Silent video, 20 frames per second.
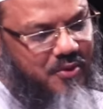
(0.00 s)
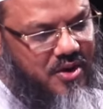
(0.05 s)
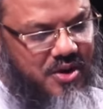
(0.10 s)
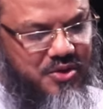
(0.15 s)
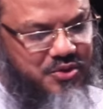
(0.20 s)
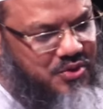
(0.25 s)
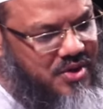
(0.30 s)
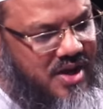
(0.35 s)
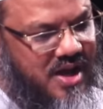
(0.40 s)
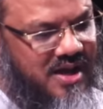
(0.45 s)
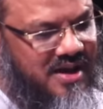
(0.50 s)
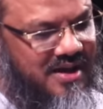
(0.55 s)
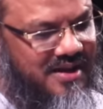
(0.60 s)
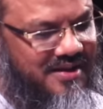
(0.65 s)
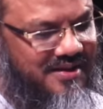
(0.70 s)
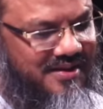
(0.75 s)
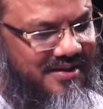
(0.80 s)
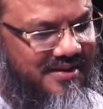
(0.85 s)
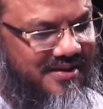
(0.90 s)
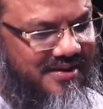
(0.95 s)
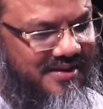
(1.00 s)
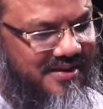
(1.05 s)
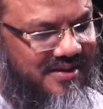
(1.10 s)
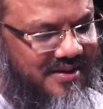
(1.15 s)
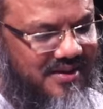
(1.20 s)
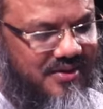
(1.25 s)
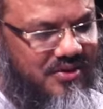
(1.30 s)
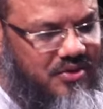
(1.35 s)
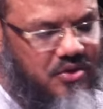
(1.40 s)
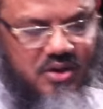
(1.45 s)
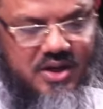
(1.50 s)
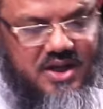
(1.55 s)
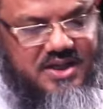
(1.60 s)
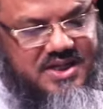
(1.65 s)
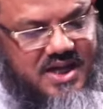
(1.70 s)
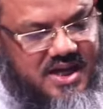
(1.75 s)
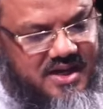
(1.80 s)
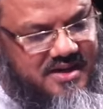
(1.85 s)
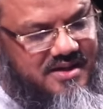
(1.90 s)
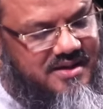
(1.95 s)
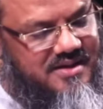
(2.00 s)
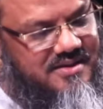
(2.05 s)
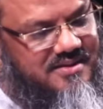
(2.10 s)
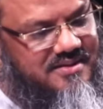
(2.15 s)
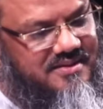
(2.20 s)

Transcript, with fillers: পড়াশোনা করা যায় না